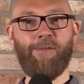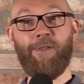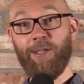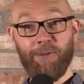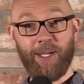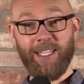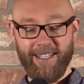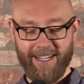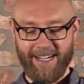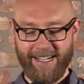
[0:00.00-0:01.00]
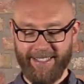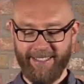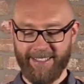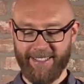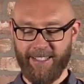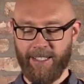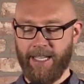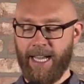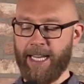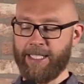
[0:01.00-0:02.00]
Wenn du Kinder hast,
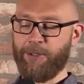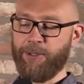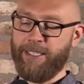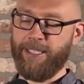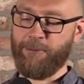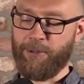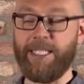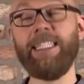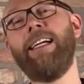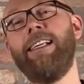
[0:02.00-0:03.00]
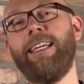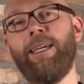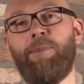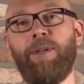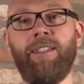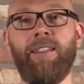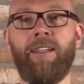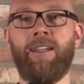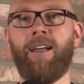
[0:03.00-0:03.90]
hat Gott dir durch ihr Leben